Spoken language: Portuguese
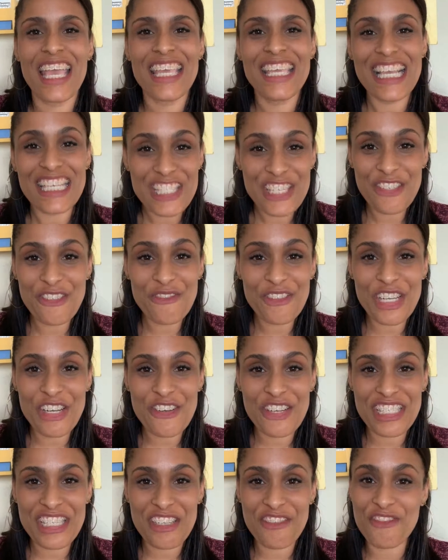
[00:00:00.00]
E a
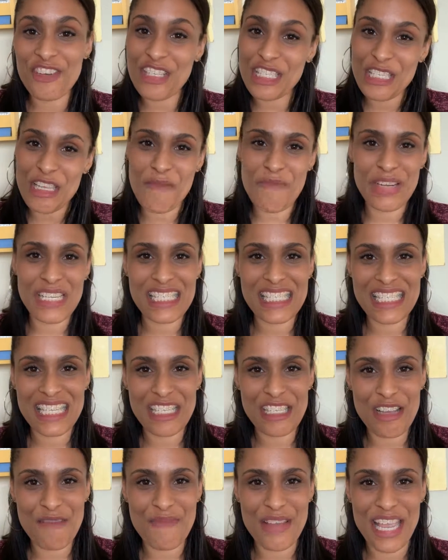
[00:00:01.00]
segunda coisa que você
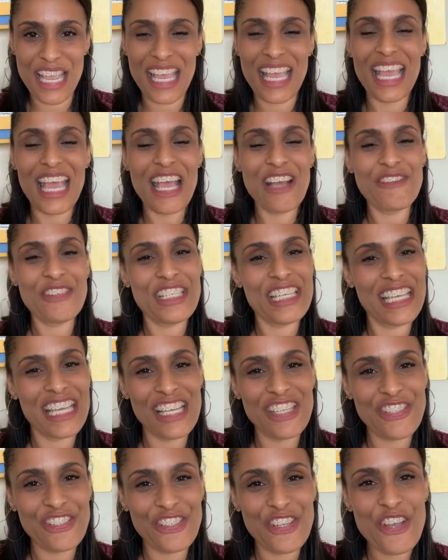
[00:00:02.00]
precisa saber é o
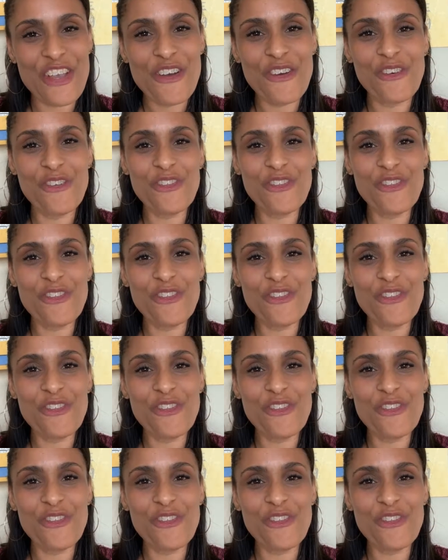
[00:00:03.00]
seguinte: